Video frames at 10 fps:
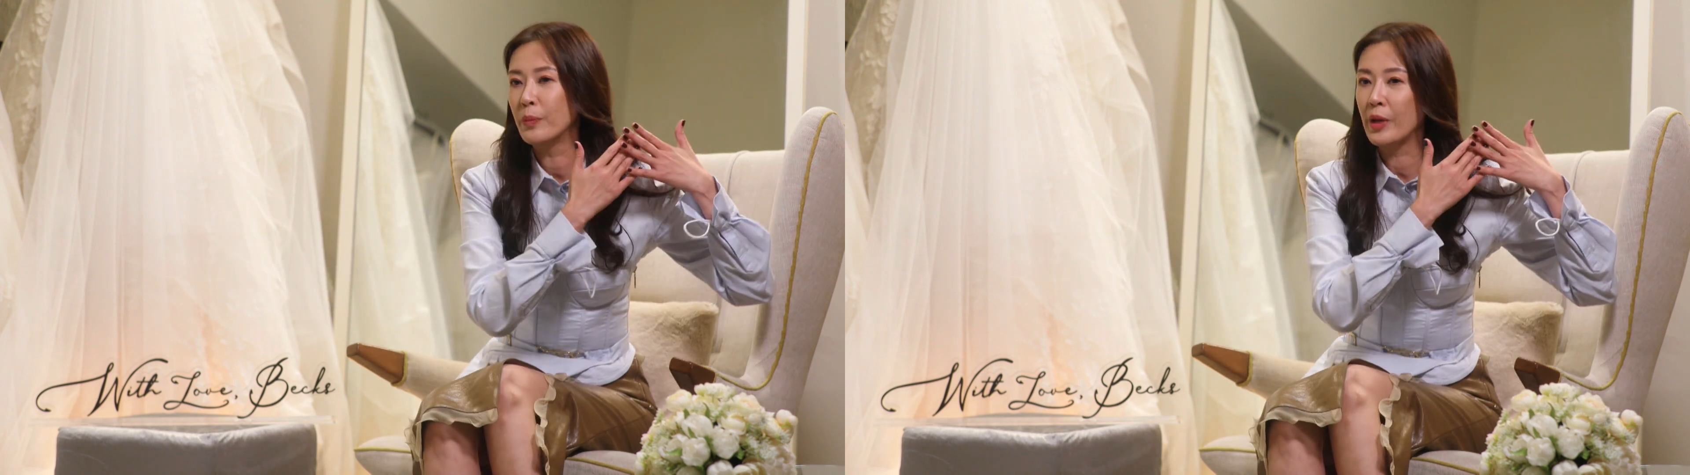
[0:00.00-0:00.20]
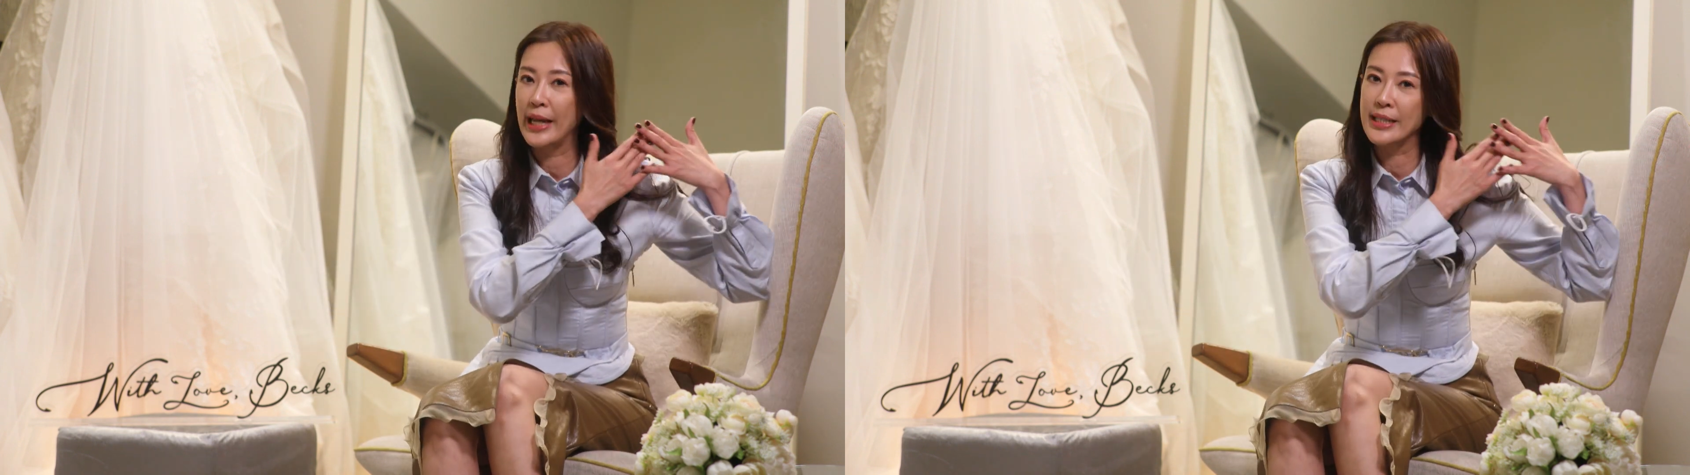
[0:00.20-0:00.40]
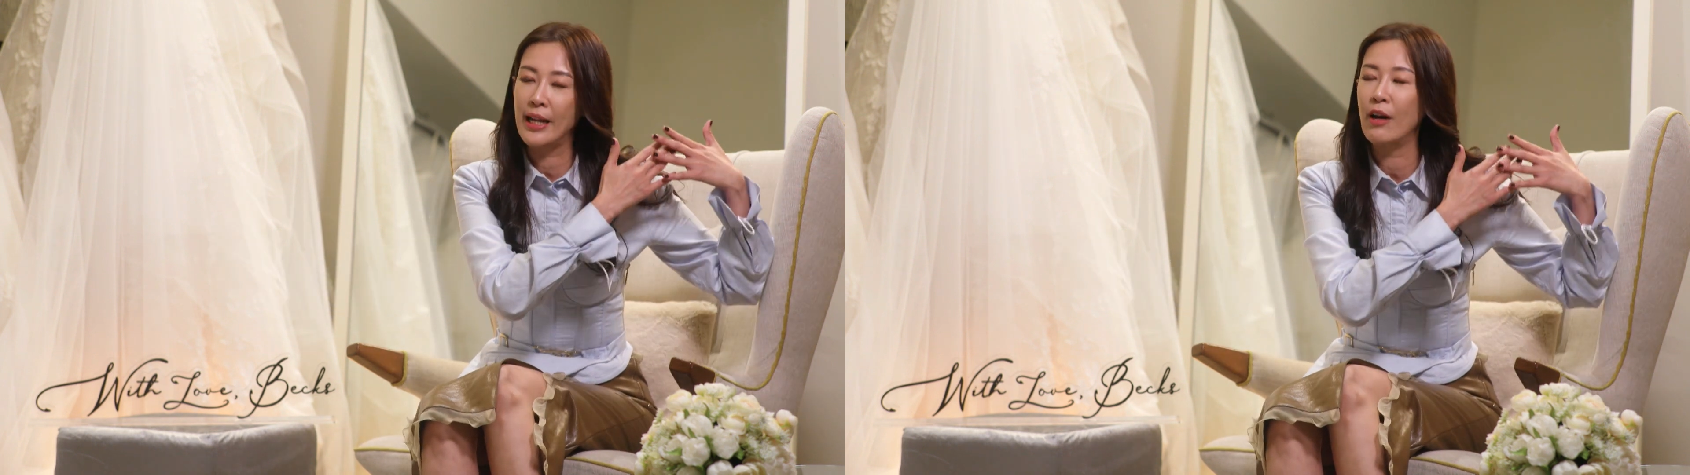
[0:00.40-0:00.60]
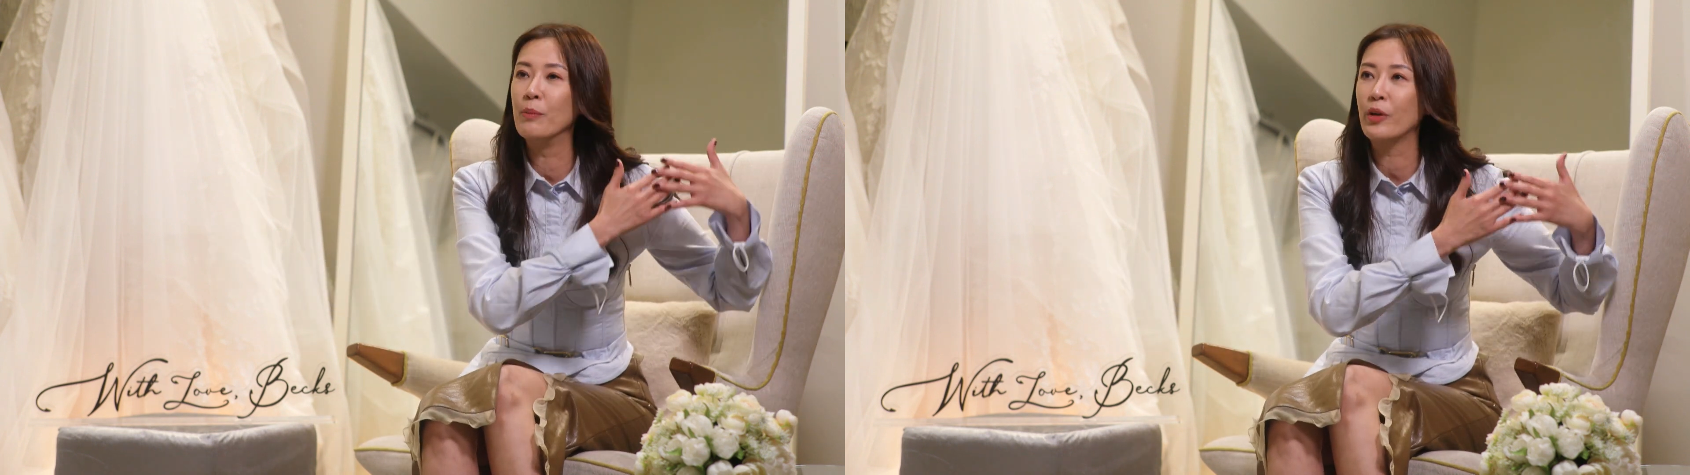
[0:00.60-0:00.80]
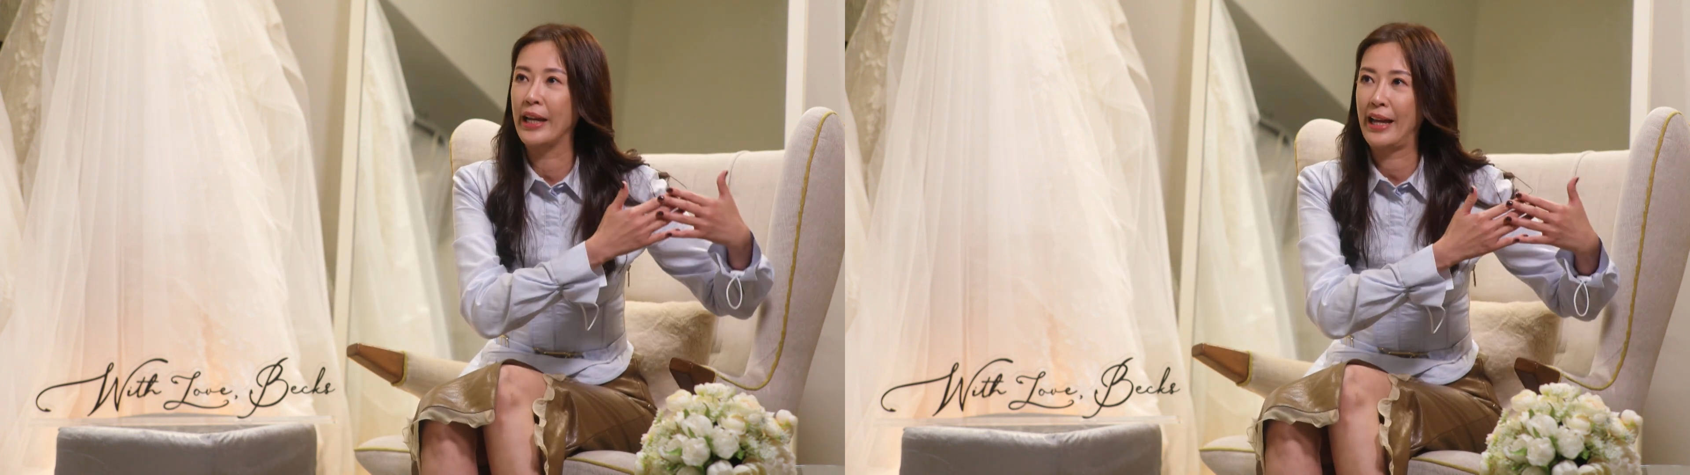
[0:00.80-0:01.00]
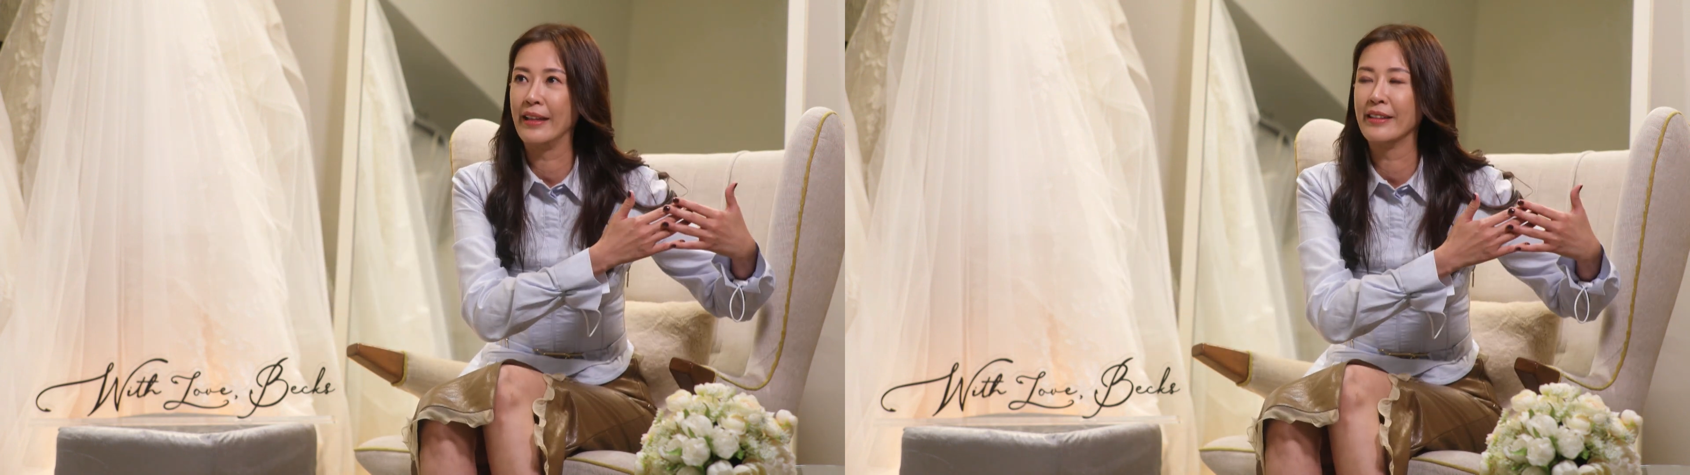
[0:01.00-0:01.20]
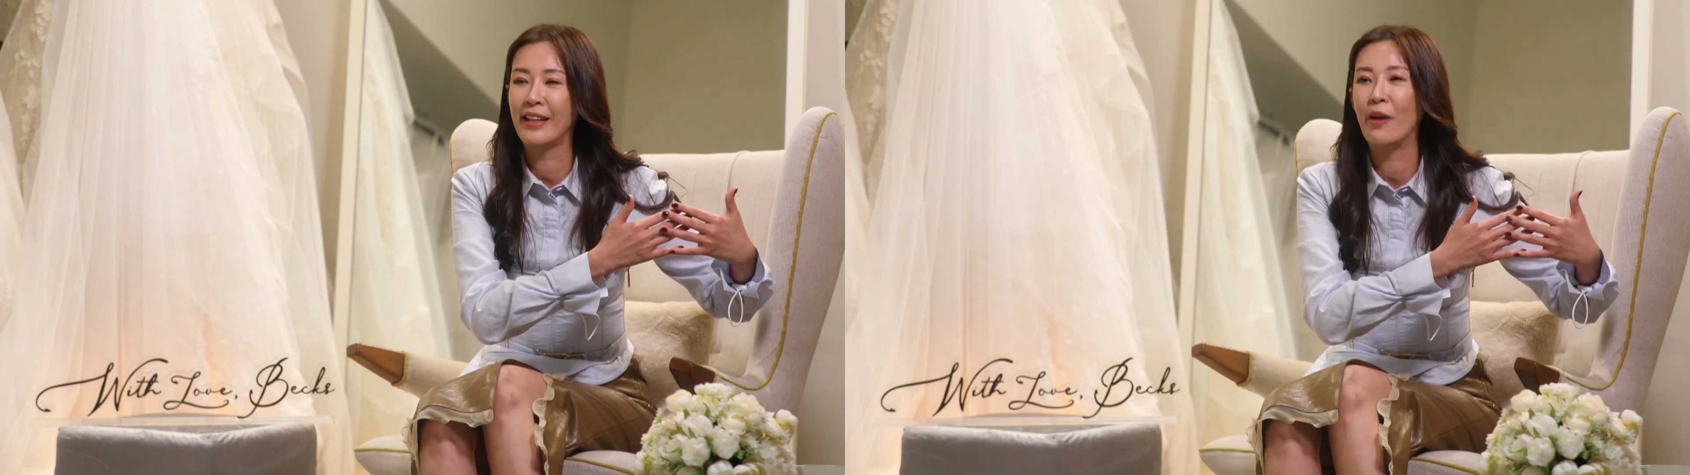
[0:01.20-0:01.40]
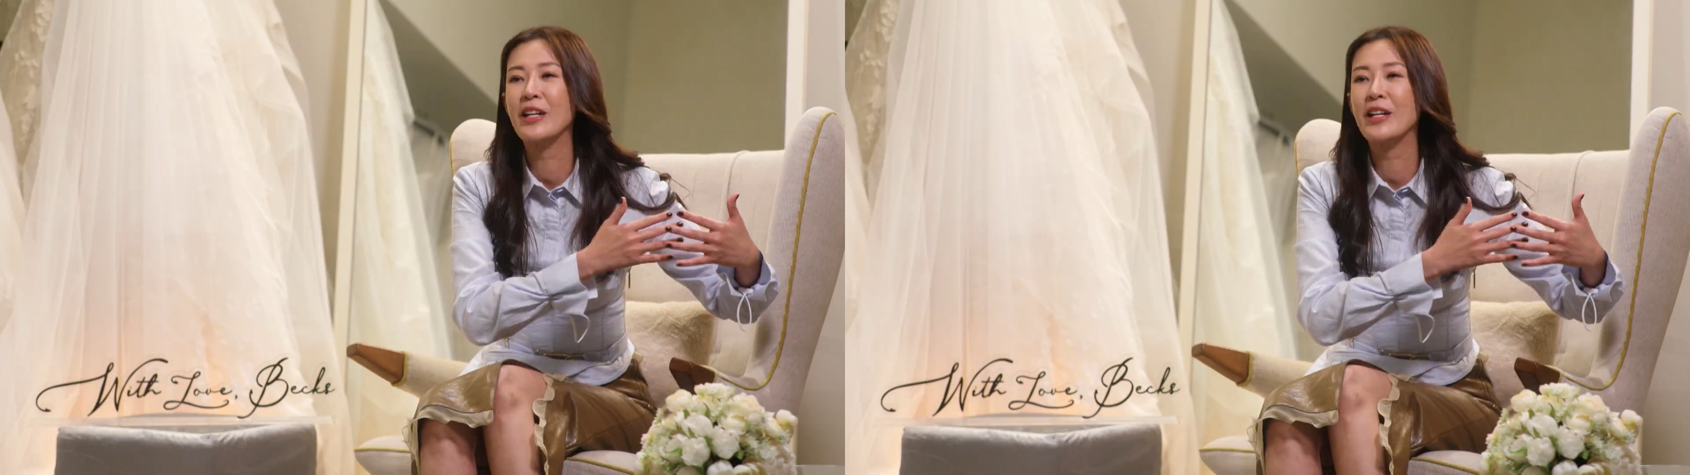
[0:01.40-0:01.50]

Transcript: 不可以，其他人不可以看。他